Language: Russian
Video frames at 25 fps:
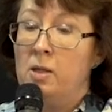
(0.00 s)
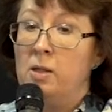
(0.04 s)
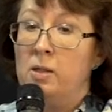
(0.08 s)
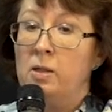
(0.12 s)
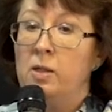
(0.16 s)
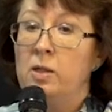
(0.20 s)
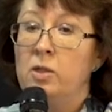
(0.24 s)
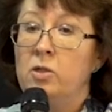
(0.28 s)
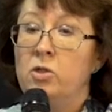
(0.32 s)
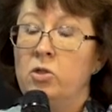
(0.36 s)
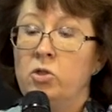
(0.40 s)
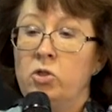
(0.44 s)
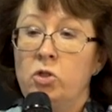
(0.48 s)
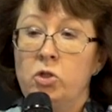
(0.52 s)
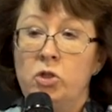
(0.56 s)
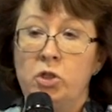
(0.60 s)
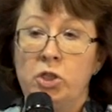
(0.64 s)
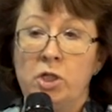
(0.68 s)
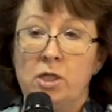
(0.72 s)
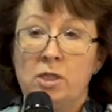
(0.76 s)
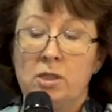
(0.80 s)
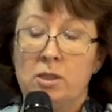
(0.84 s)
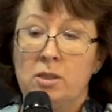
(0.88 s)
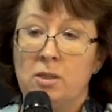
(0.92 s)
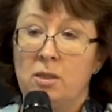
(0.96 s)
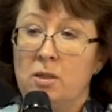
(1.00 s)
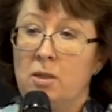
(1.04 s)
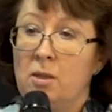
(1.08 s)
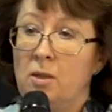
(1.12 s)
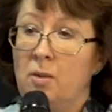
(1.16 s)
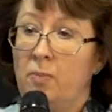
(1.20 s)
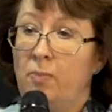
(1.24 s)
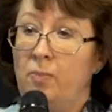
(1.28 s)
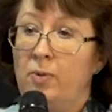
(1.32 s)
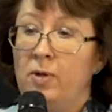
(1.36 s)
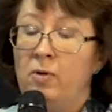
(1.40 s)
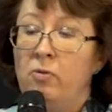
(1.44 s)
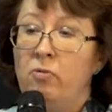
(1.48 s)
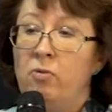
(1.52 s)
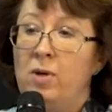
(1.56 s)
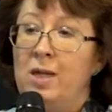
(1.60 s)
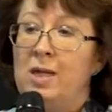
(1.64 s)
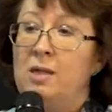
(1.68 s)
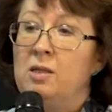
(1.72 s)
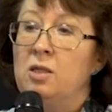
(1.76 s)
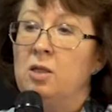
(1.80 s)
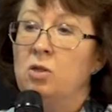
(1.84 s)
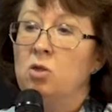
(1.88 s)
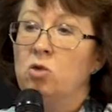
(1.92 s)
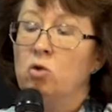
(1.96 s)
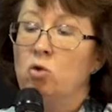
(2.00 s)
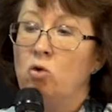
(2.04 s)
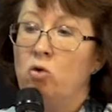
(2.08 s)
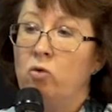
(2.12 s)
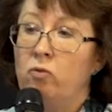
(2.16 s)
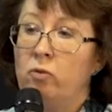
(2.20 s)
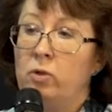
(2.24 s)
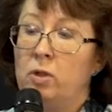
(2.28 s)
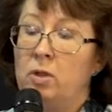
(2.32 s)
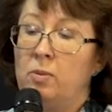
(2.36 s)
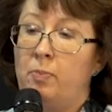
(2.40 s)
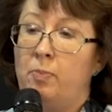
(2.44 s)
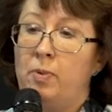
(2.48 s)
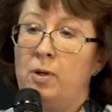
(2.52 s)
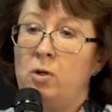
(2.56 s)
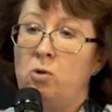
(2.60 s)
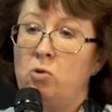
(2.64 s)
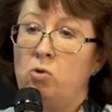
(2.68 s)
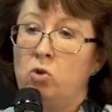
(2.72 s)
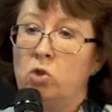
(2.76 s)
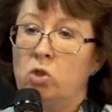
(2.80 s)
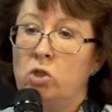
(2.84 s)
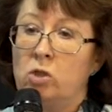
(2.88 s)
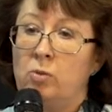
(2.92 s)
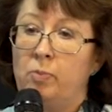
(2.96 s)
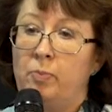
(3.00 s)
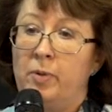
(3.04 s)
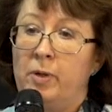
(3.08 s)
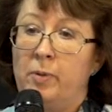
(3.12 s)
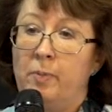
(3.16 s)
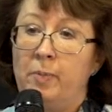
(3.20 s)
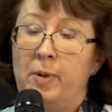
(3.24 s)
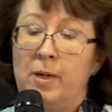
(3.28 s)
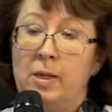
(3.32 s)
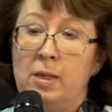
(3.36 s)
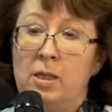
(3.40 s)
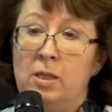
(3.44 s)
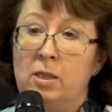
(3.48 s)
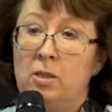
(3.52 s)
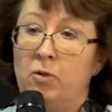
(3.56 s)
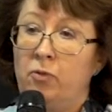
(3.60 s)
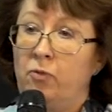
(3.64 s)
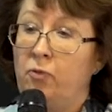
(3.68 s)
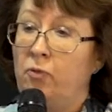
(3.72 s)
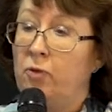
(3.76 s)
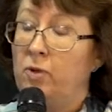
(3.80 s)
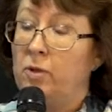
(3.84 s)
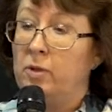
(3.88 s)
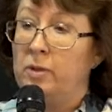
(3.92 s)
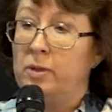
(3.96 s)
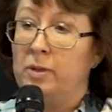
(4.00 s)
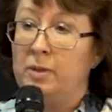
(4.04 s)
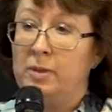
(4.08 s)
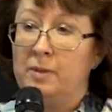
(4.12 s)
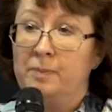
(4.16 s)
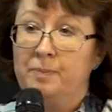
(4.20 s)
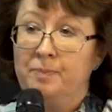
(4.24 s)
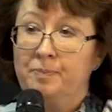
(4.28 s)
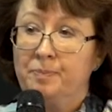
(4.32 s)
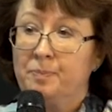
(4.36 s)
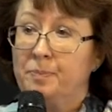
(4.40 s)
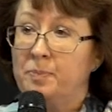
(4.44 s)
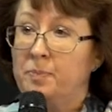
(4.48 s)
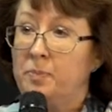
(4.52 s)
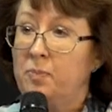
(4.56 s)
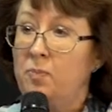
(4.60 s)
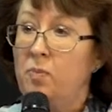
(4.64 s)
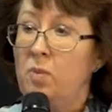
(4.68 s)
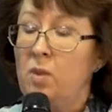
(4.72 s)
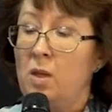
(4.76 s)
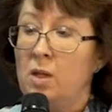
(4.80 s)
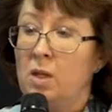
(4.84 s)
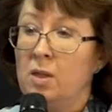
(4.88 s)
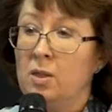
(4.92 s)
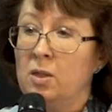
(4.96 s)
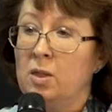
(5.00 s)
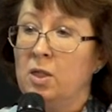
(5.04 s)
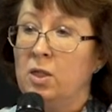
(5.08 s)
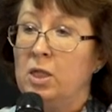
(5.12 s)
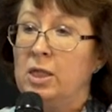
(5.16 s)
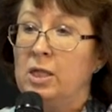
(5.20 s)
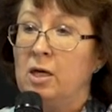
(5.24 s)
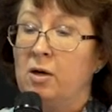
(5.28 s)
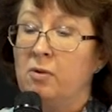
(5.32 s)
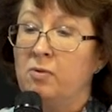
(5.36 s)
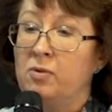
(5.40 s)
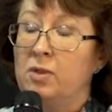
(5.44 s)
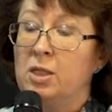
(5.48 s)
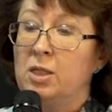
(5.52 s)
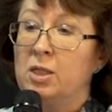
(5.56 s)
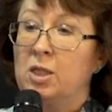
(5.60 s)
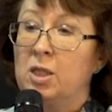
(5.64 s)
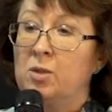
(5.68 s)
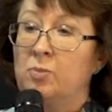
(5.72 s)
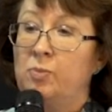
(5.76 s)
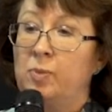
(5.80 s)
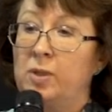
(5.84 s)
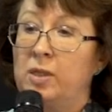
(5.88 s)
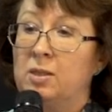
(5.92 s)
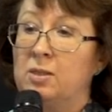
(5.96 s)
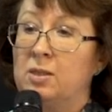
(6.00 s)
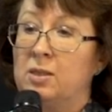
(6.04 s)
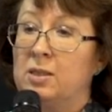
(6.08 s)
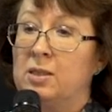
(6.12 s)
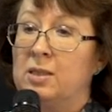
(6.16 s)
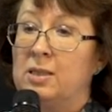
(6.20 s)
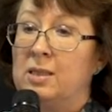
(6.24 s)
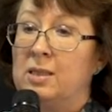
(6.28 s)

И сейчас э, появление новых похожих препаратов Э, явно этот процесс